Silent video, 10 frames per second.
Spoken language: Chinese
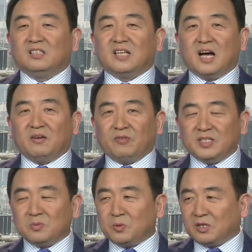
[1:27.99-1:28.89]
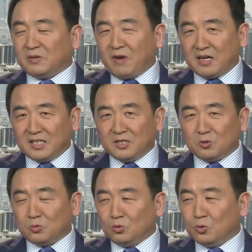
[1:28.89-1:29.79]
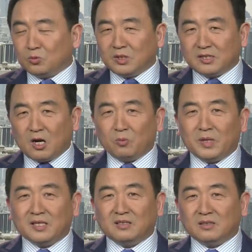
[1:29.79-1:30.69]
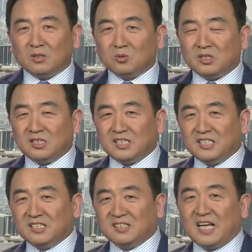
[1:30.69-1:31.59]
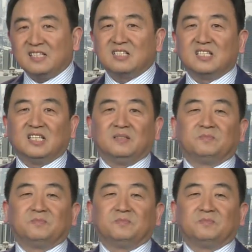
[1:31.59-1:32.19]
那 Facebook 的网页中用的照片都是金正男自己，